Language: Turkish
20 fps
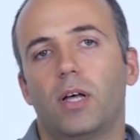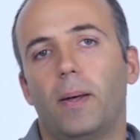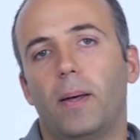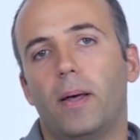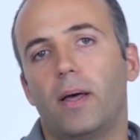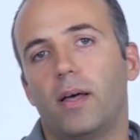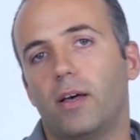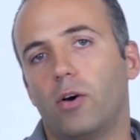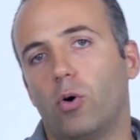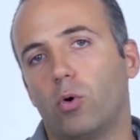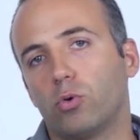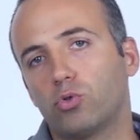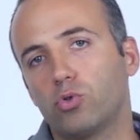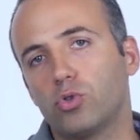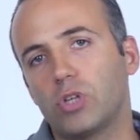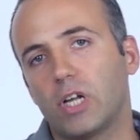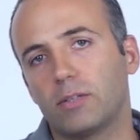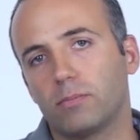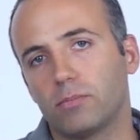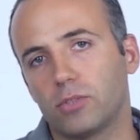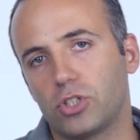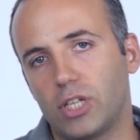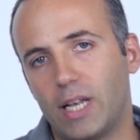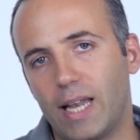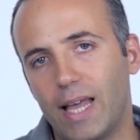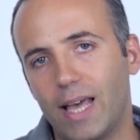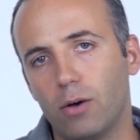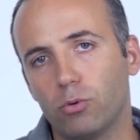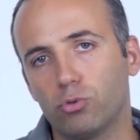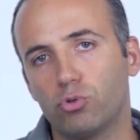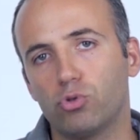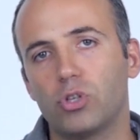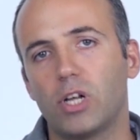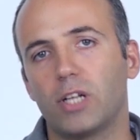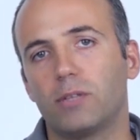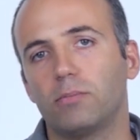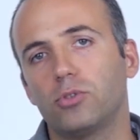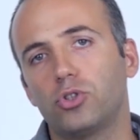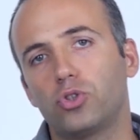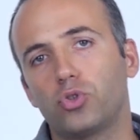e, 3060
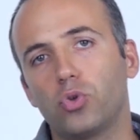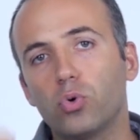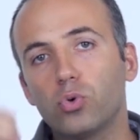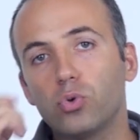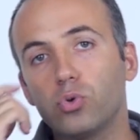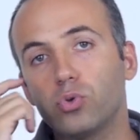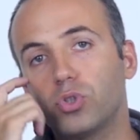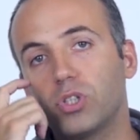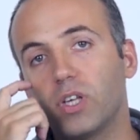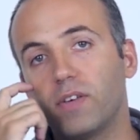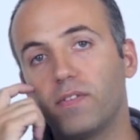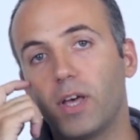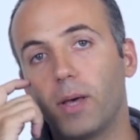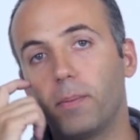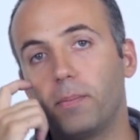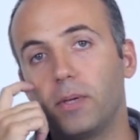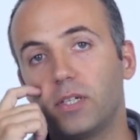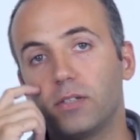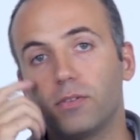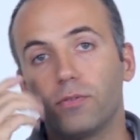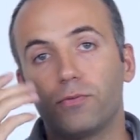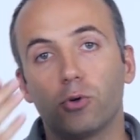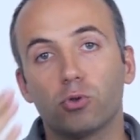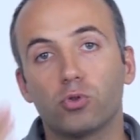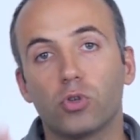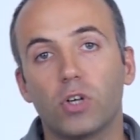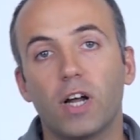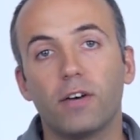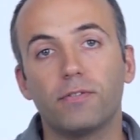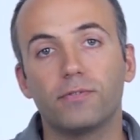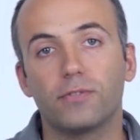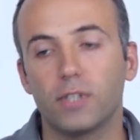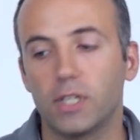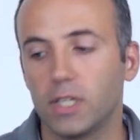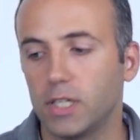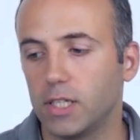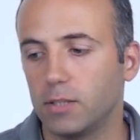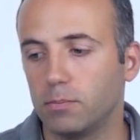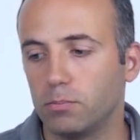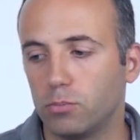L3060 çok üst seviye bir fotoğraf
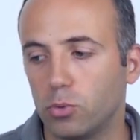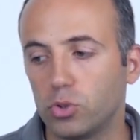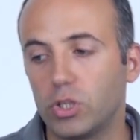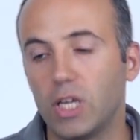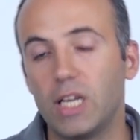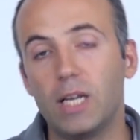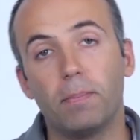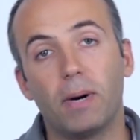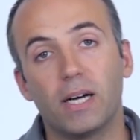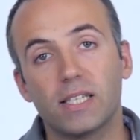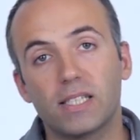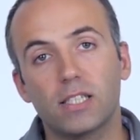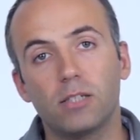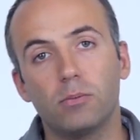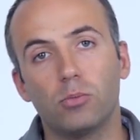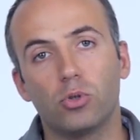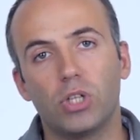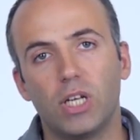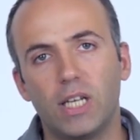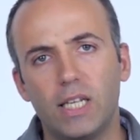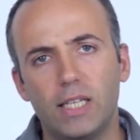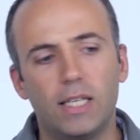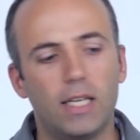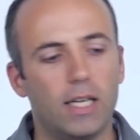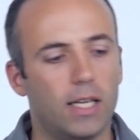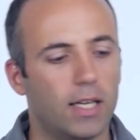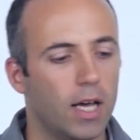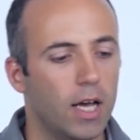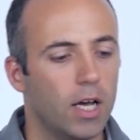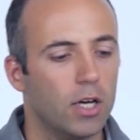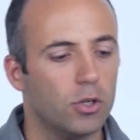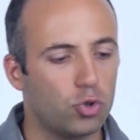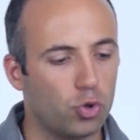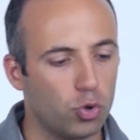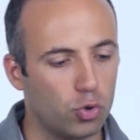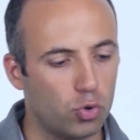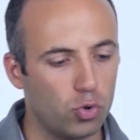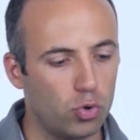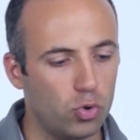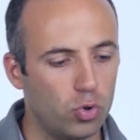e, modeli, baskı modeli değil.
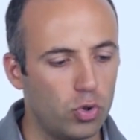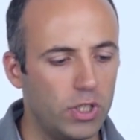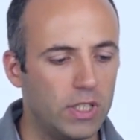Çözünürlüğü